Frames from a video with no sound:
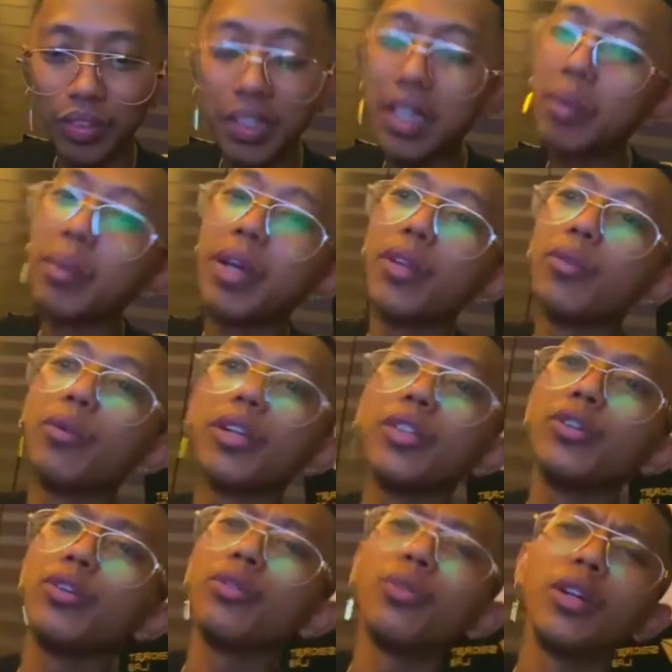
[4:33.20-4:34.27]
Hindi, men. Huwag
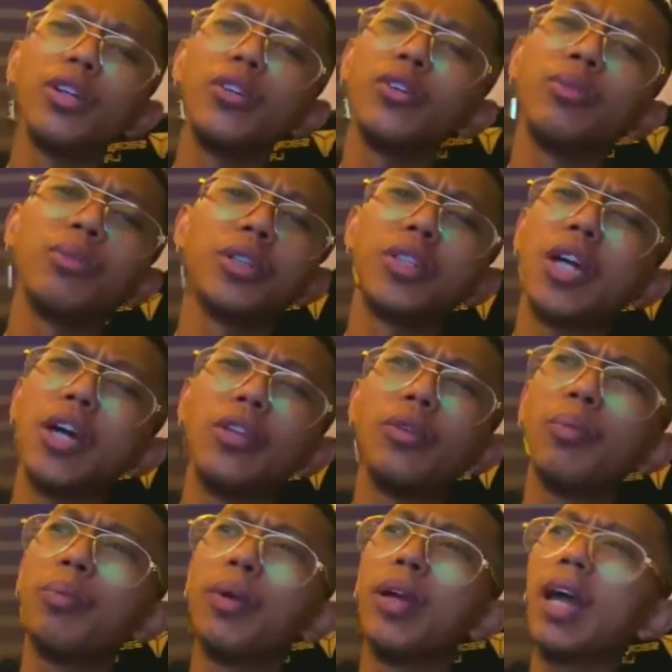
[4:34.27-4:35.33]
nyo, huwag nyo
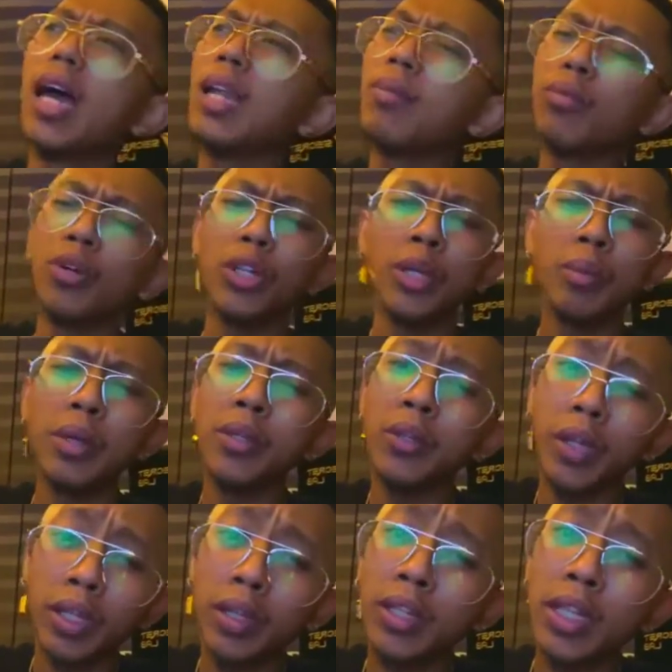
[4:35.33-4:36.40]
masyadong... Alam ko naman
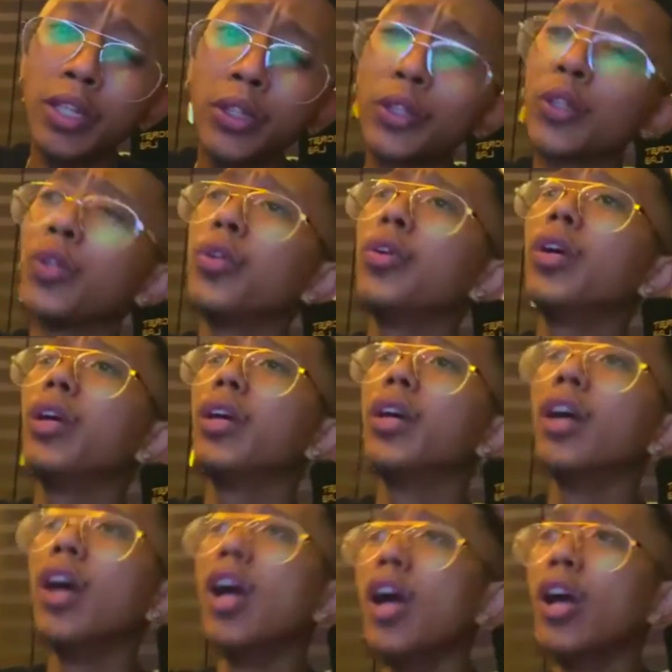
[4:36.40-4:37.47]
yung intention nyo eh.
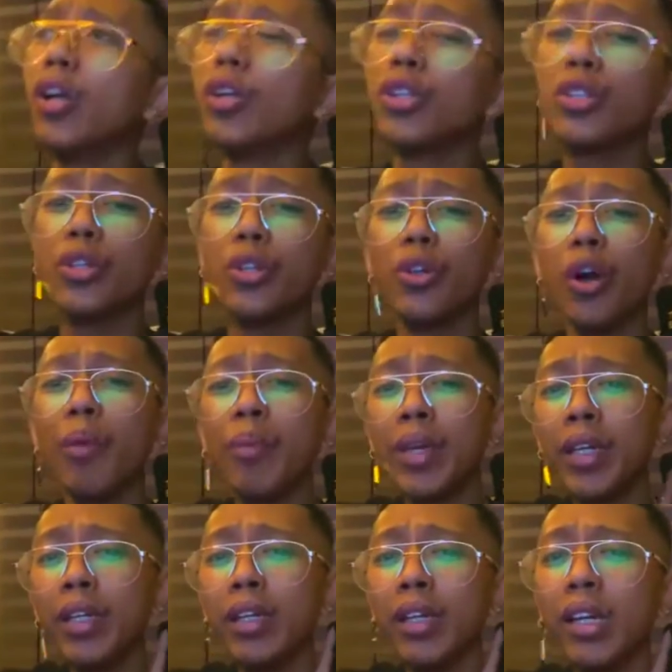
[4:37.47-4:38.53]
Gusto nyo
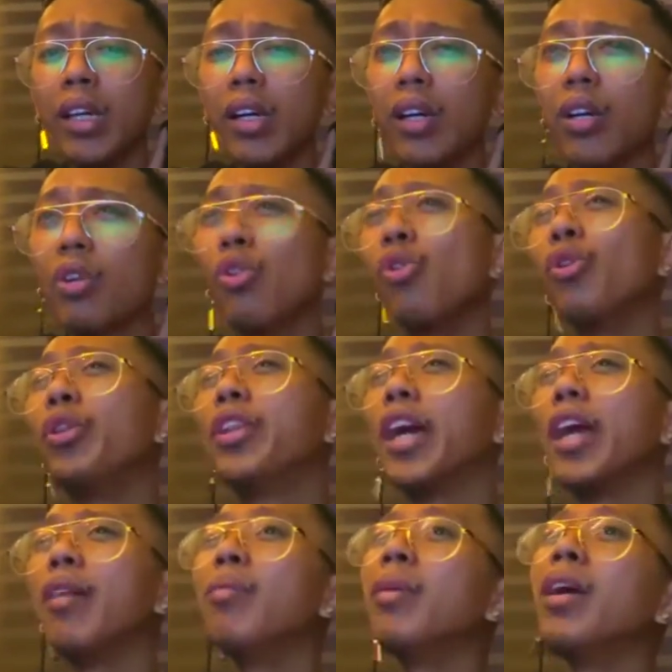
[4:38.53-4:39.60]
kaming good
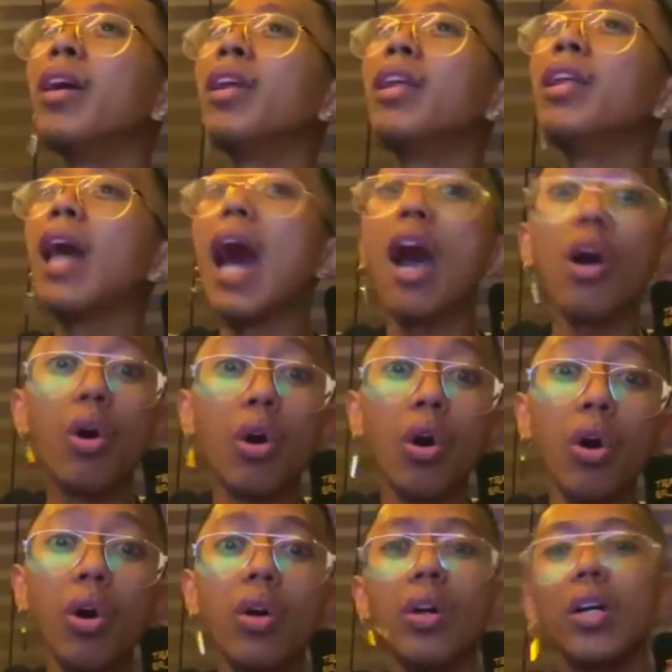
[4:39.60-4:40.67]
time in
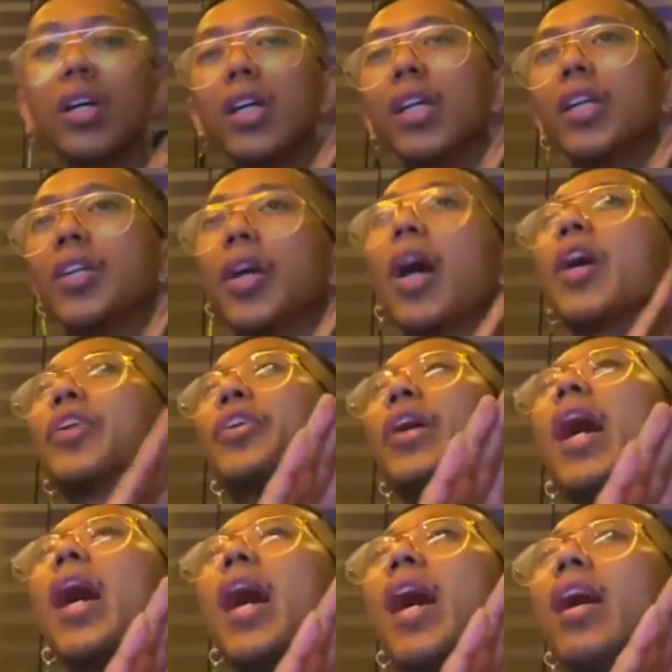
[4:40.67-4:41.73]
ako, tsaka
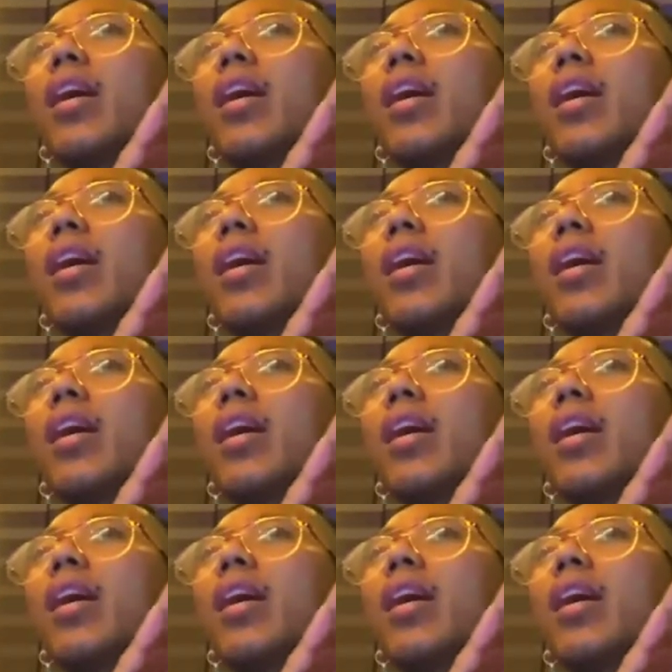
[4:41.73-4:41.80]
siya,